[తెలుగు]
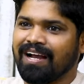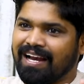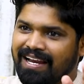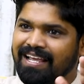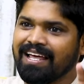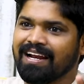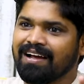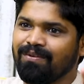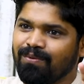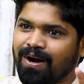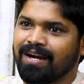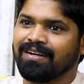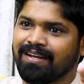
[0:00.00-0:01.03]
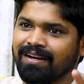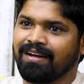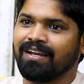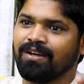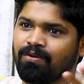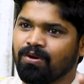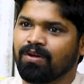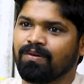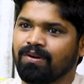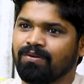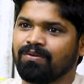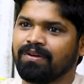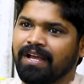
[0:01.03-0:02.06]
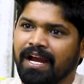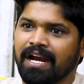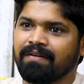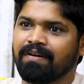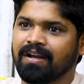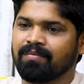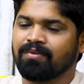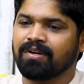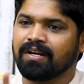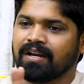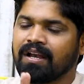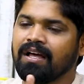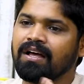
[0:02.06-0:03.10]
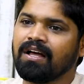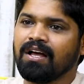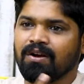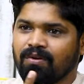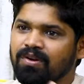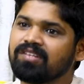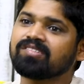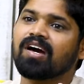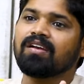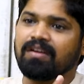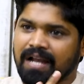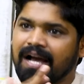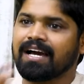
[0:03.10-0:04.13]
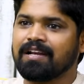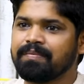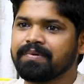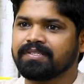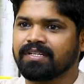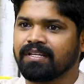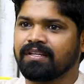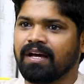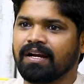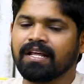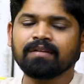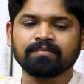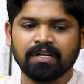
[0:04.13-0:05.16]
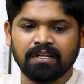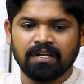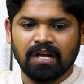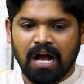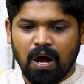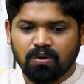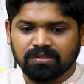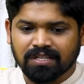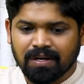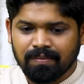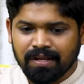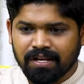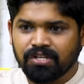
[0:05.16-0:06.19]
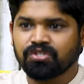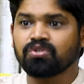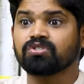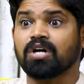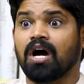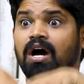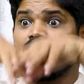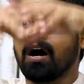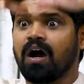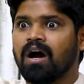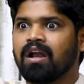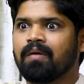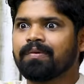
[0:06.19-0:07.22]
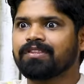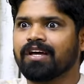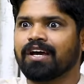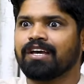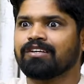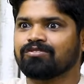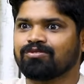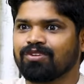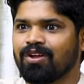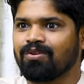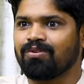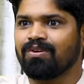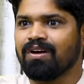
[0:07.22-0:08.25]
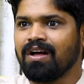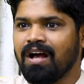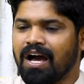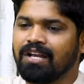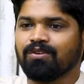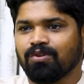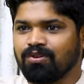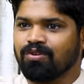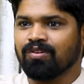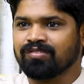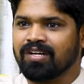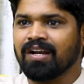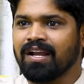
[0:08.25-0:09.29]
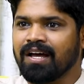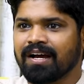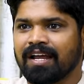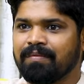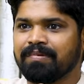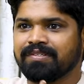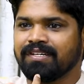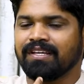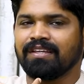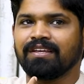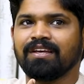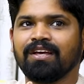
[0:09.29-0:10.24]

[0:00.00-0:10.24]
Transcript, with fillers: క్లియర్గా వాంటెడ్లీ గొడవలు ఏడవడము ఇట్లా కొన్నిసార్లు నాకు అనిపించేది అంటే అవసరం లేని ఇష్యూ చాలా పెద్దగా చేస్తున్నారు అని కొన్ని కొన్నిసార్లు నాకు అనిపించేది